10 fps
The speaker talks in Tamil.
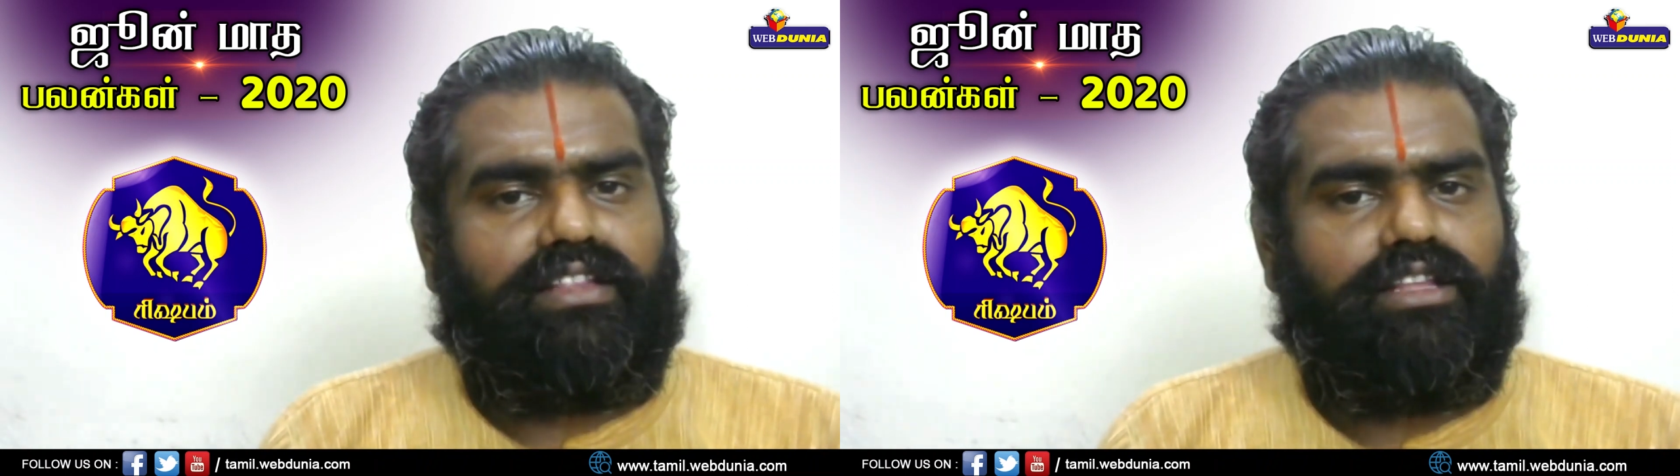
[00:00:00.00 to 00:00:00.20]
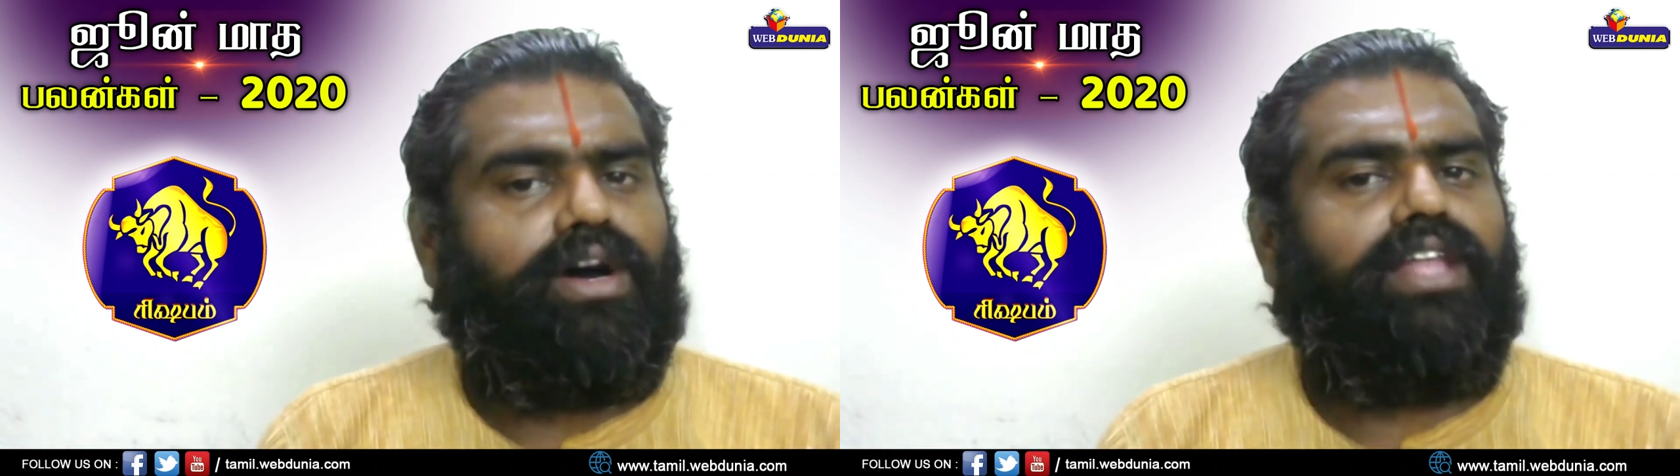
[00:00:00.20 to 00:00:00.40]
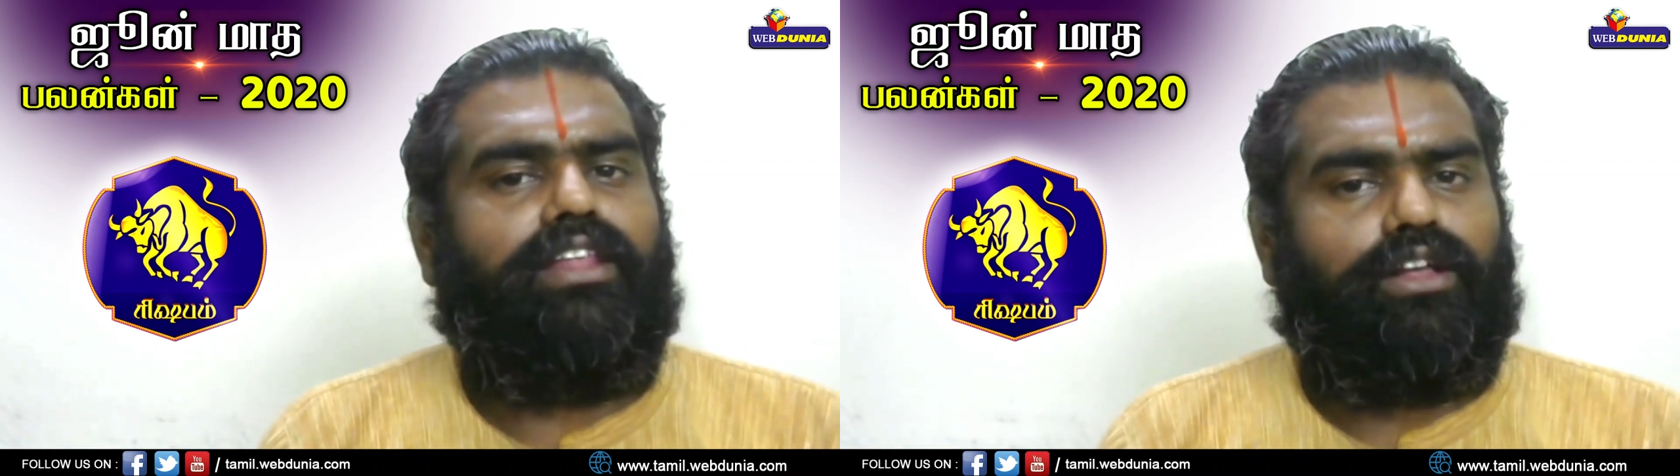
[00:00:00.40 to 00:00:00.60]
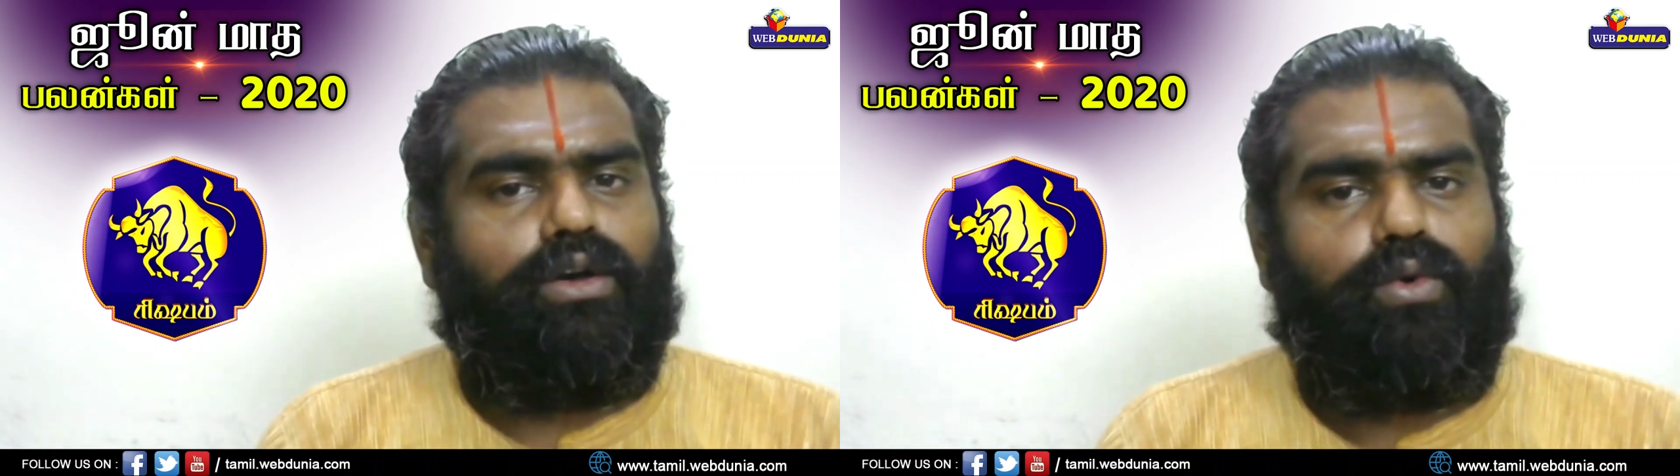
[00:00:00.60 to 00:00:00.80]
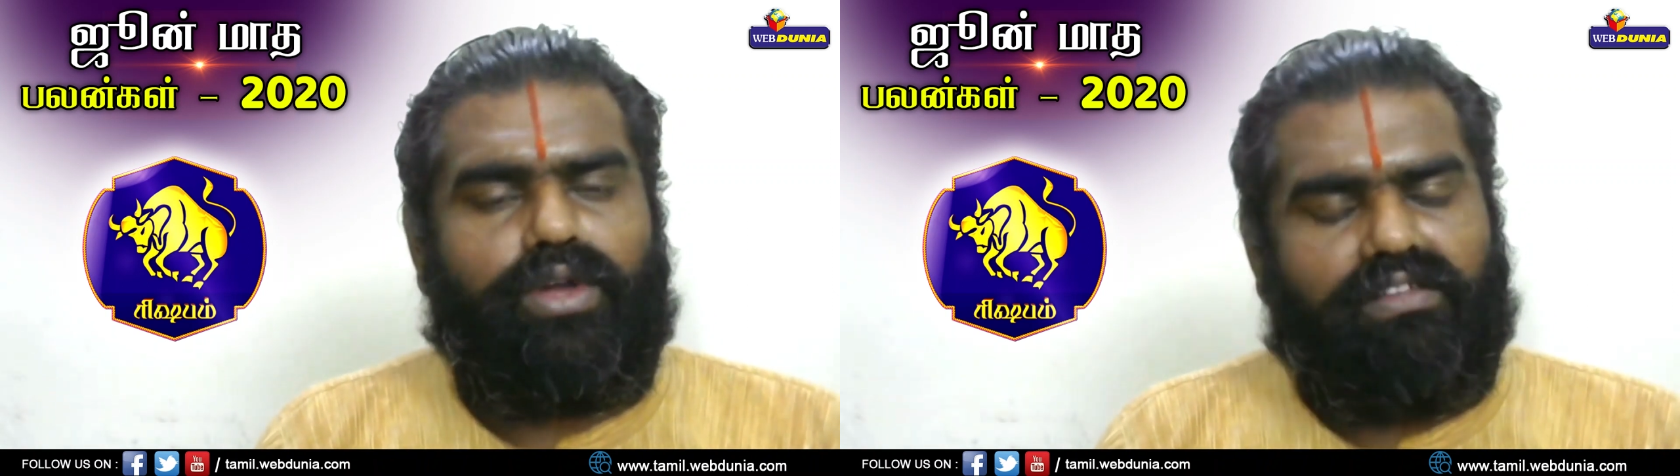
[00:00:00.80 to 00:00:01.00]
இந்த மாதிரி
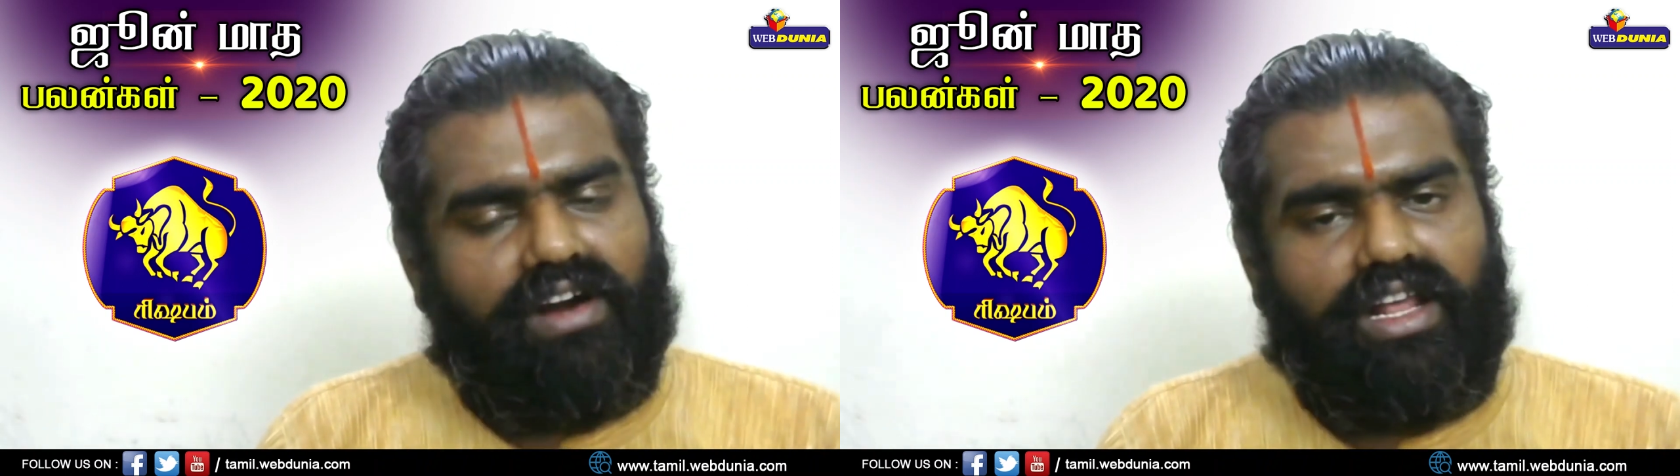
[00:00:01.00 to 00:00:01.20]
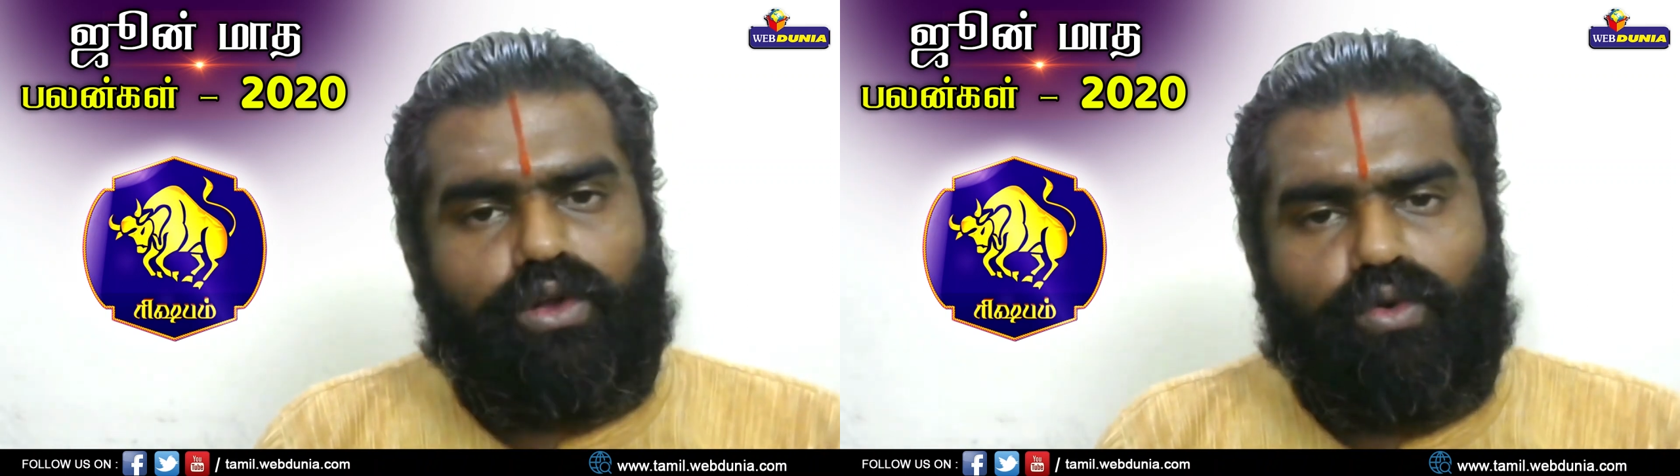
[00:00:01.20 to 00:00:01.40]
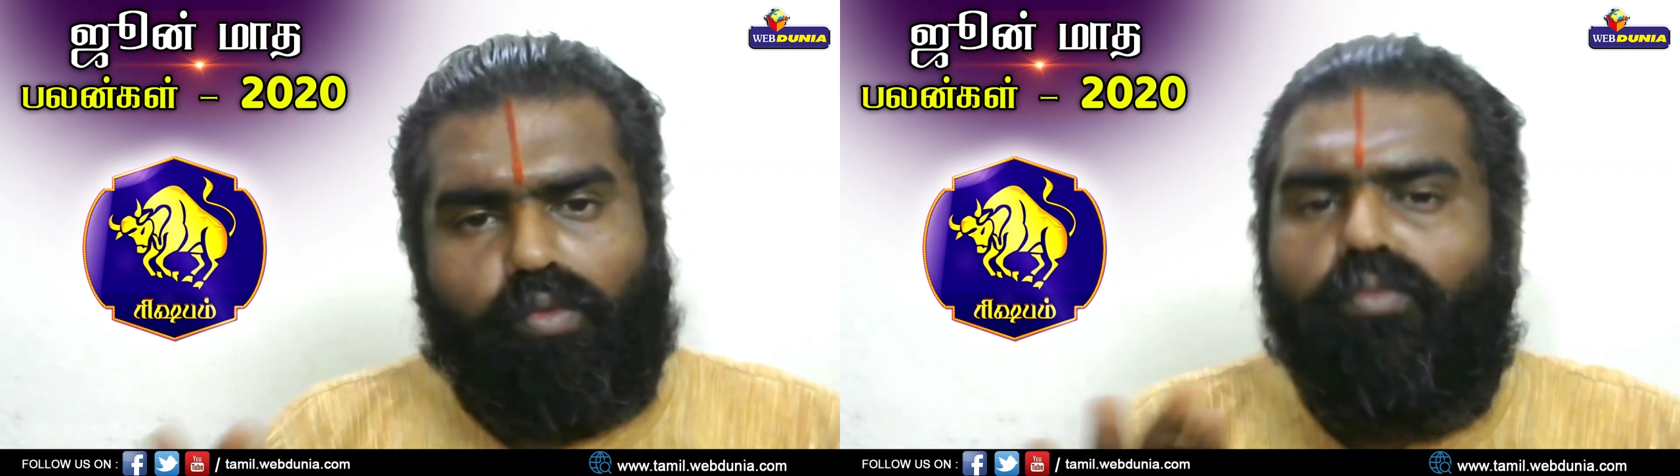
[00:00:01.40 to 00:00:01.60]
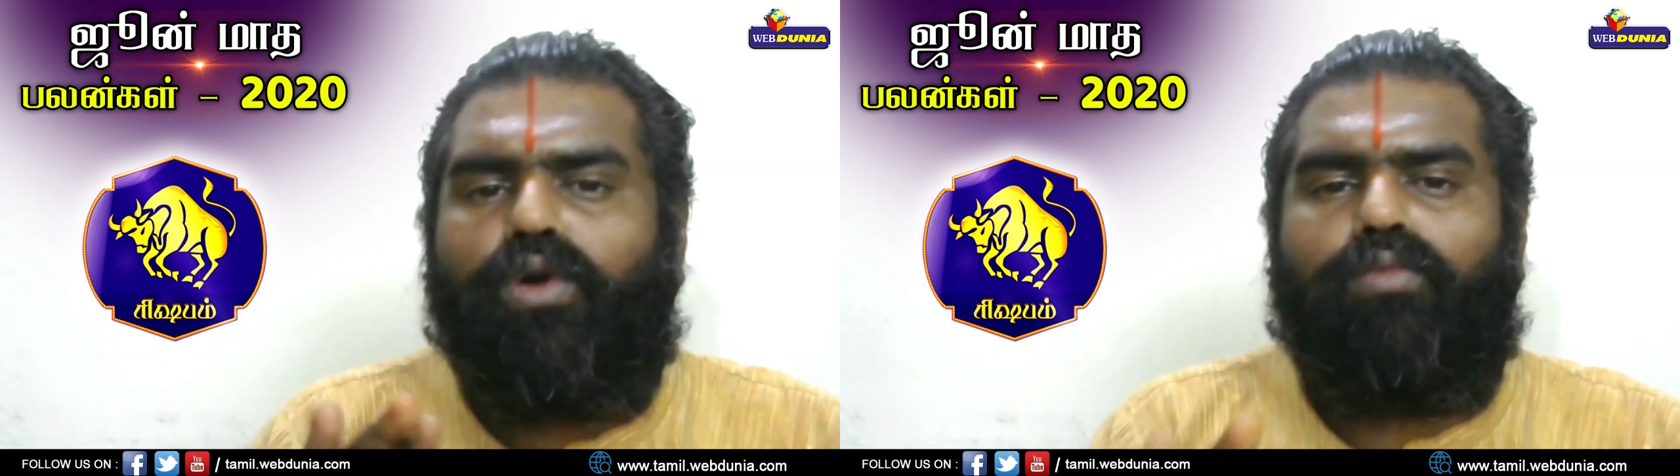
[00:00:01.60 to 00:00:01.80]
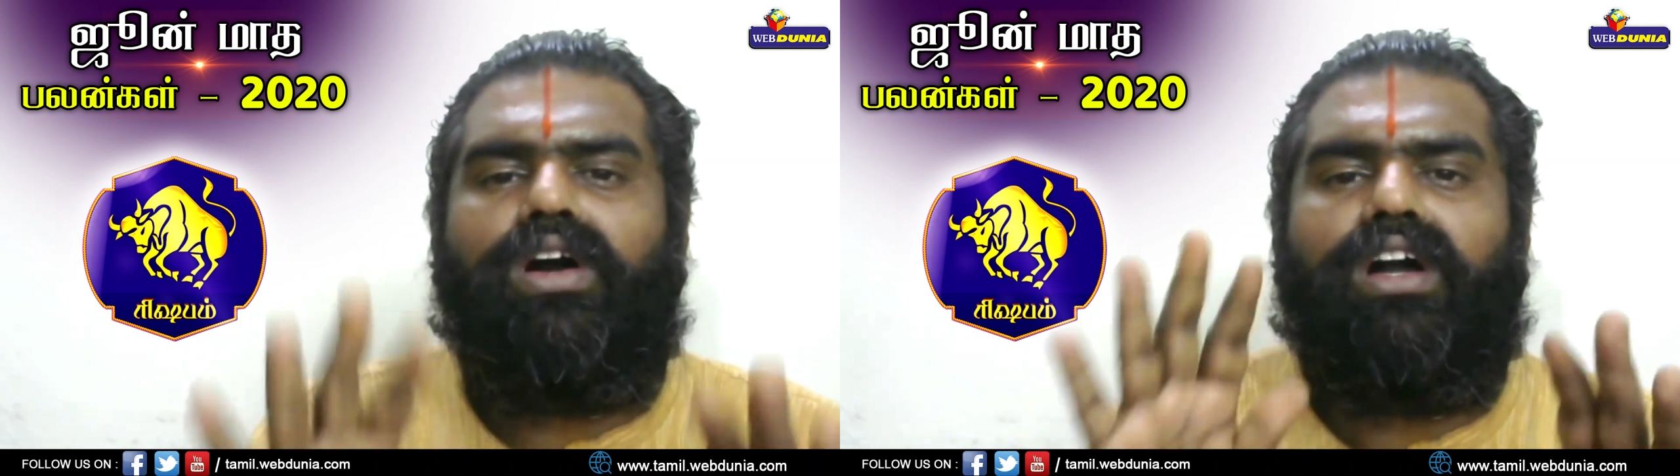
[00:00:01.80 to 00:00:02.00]
இருக்கக்கூடிய வேலையில் ரொம்ப
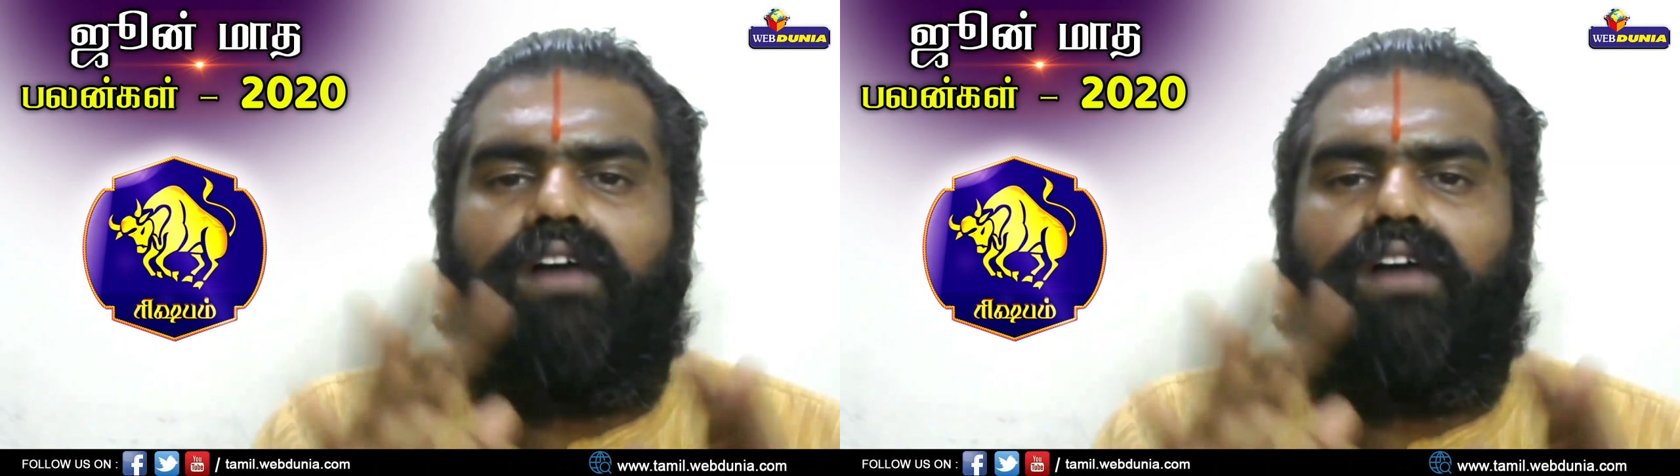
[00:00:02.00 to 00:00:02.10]
ரொம்ப